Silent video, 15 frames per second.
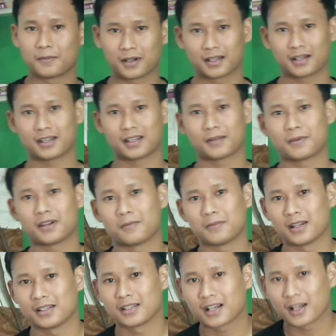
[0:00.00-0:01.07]
apa kira-kira
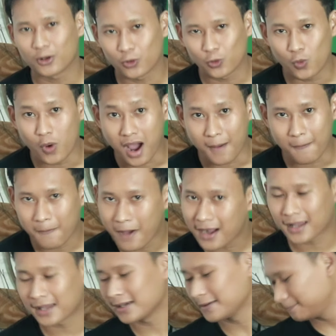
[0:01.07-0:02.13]
penampilannya kalau gua
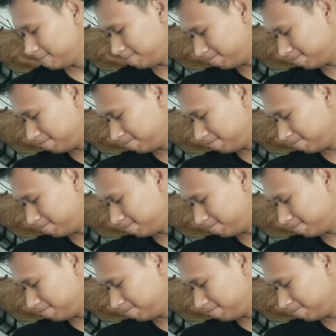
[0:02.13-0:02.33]
pakai?